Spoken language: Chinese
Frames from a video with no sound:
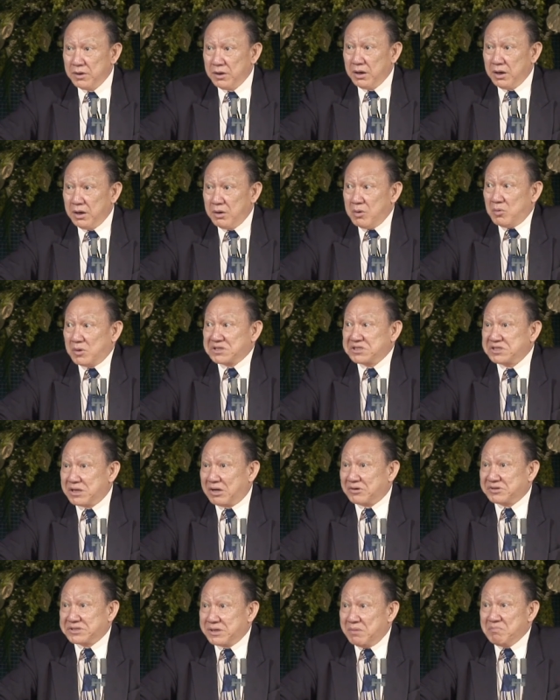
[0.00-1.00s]
因为我知
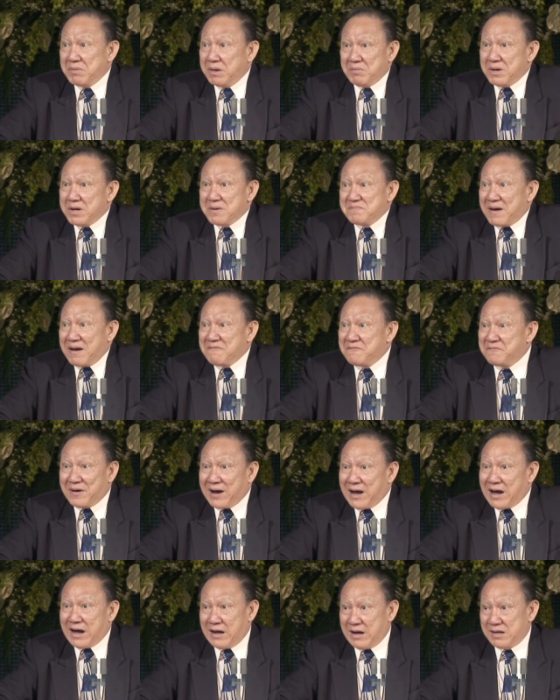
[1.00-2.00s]
道神明没有办
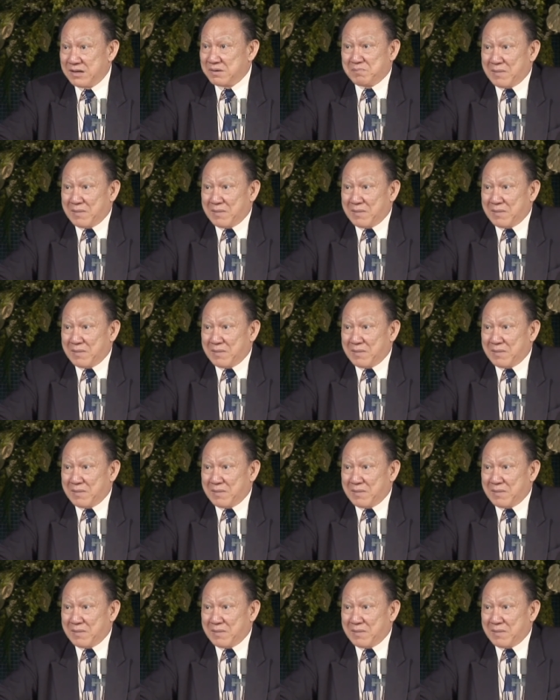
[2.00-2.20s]
法。